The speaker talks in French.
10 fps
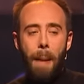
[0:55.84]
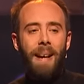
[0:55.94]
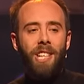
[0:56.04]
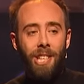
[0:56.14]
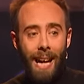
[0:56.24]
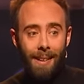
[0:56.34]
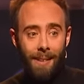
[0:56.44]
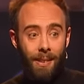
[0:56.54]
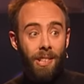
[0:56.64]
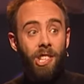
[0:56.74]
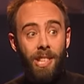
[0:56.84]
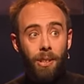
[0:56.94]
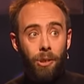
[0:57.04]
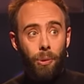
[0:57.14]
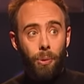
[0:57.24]
à ma chatte
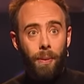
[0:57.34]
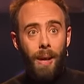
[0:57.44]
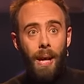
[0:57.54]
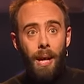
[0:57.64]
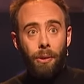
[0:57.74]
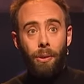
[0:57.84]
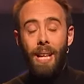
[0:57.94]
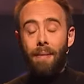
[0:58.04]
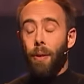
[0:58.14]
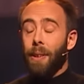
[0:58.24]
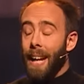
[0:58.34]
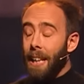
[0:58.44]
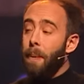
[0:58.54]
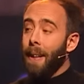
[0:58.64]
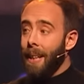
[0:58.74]
Ginto que j'avais en
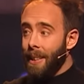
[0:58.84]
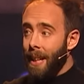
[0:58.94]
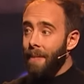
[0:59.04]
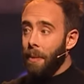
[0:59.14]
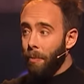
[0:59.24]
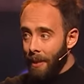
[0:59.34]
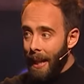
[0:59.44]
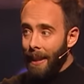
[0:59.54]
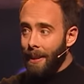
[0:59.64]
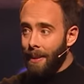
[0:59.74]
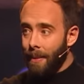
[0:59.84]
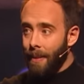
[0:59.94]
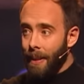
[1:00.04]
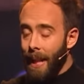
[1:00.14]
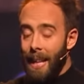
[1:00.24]
garde partagée avec mon ex
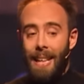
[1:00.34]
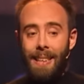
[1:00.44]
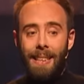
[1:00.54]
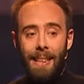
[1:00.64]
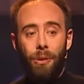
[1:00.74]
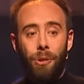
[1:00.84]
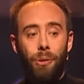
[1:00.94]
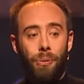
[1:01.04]
qu'elle a essayé de se